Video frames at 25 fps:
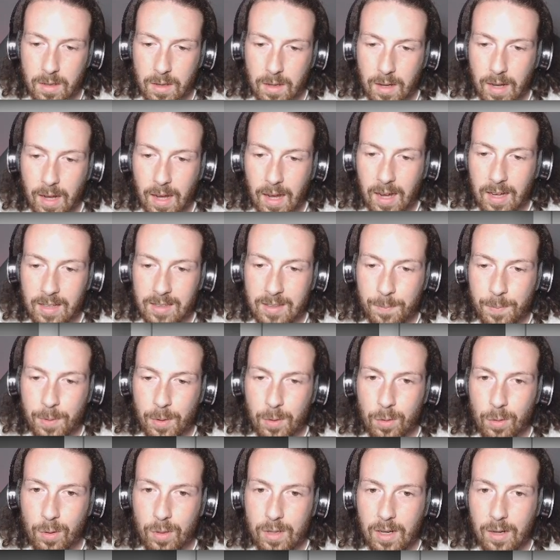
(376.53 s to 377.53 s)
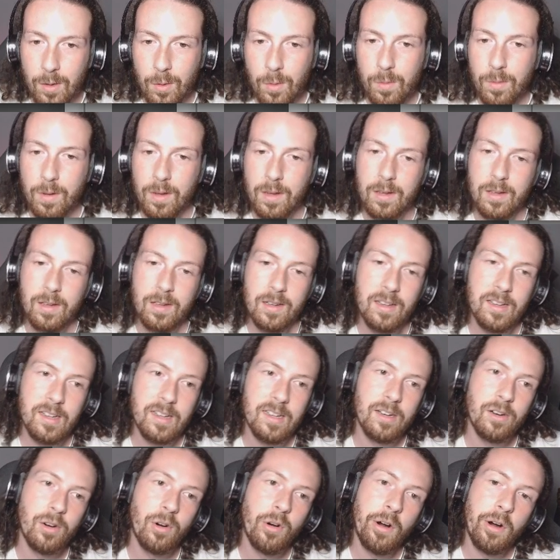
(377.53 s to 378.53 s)
Ah, dá pra eu colocar... Ah,
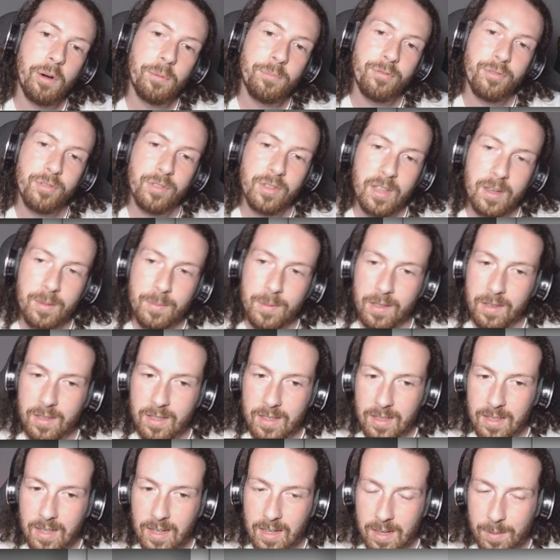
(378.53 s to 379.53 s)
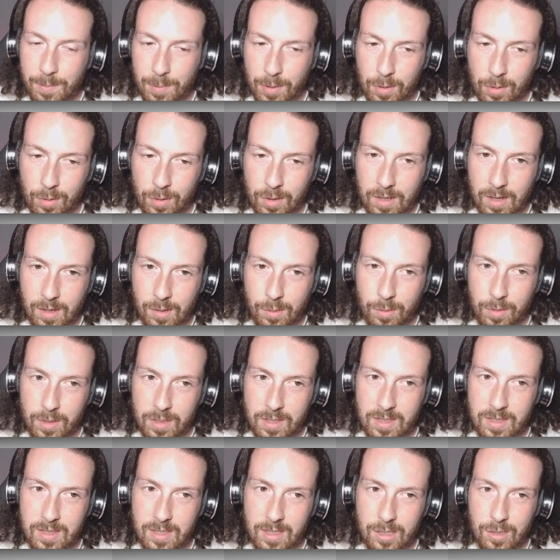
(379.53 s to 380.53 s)
é óbvio, né, mano, que daria pra colocar
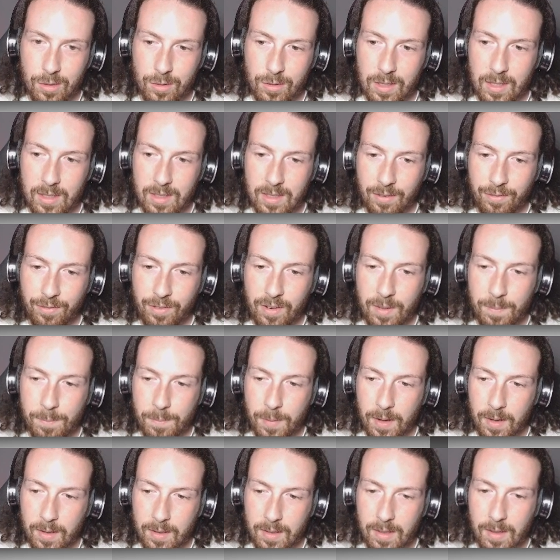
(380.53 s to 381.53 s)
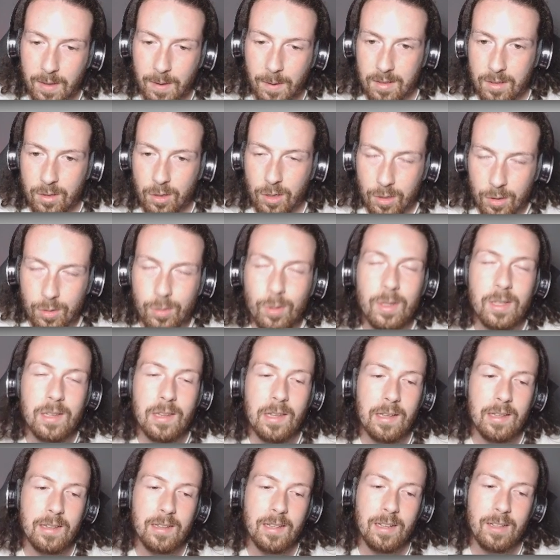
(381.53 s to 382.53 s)
coisas. Deixa eu tentar flipar aqui. Agora eu tô
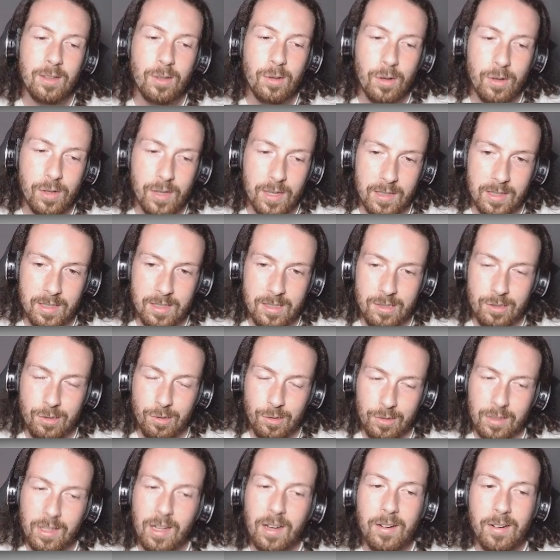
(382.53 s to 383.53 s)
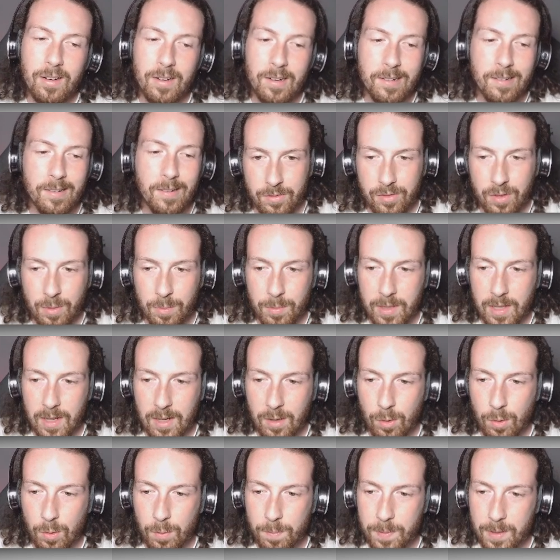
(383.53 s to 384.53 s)
entendendo qual que é desse jogo. Da hora. Vamos dar
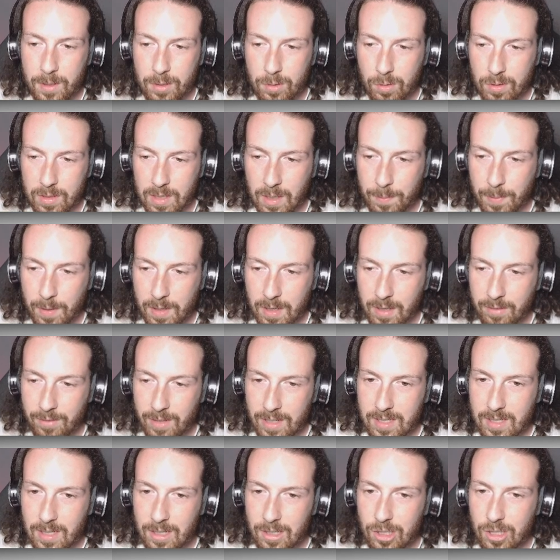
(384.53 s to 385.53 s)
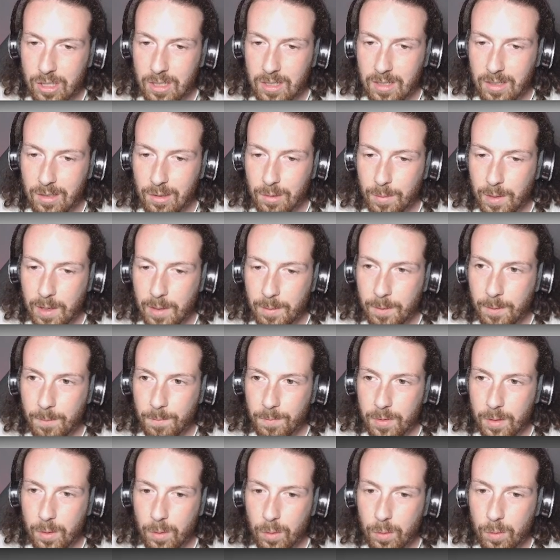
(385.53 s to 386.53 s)
o pescotapa que ele vai sair girando mesmo.
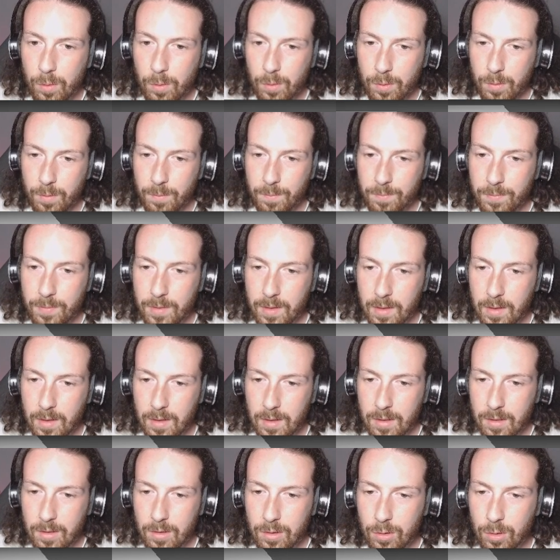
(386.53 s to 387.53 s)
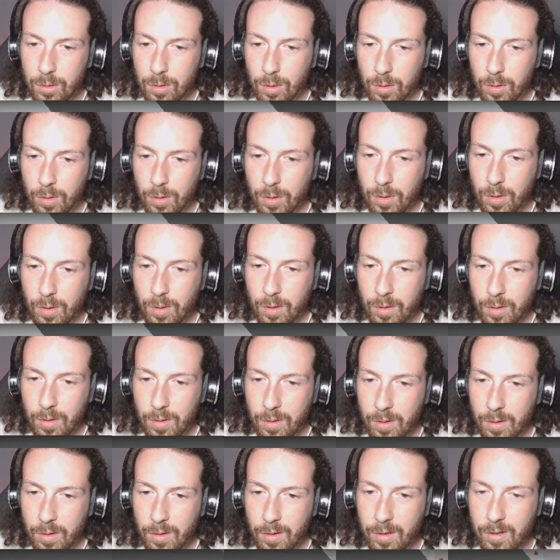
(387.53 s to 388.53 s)
Um,
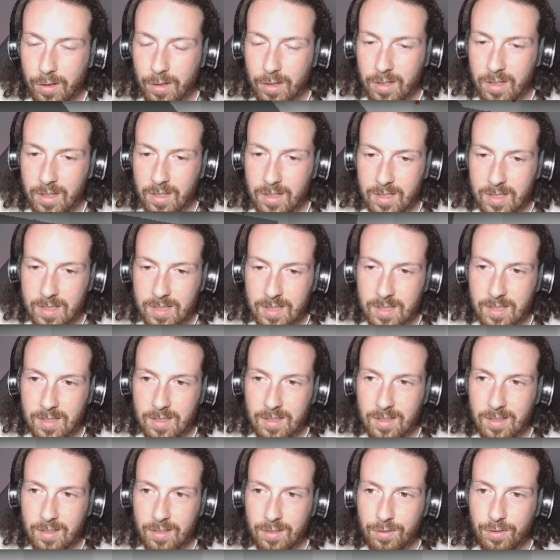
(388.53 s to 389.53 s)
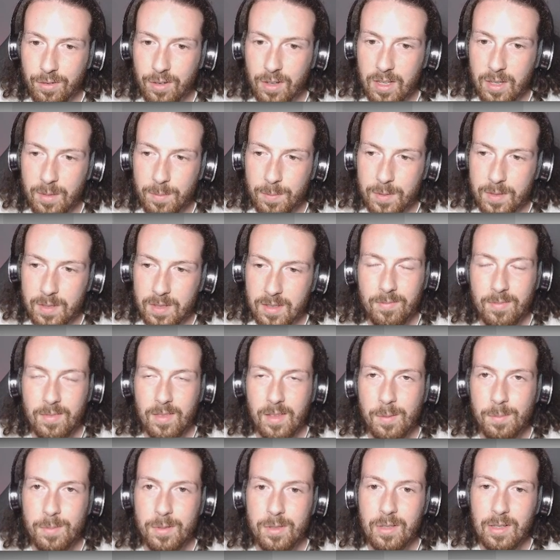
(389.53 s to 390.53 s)
dois flips.
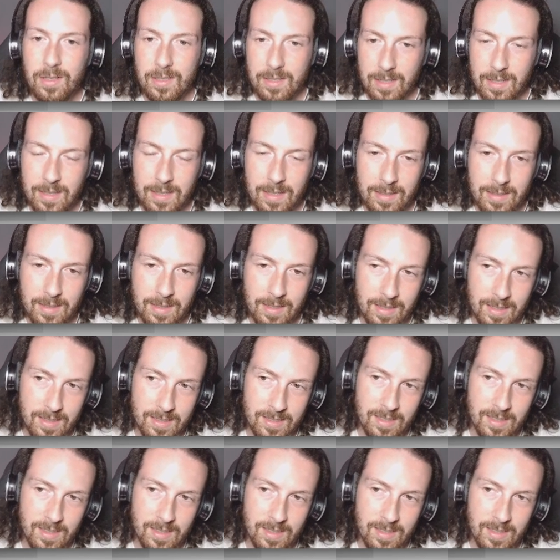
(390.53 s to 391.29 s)
Eu preciso acertar três,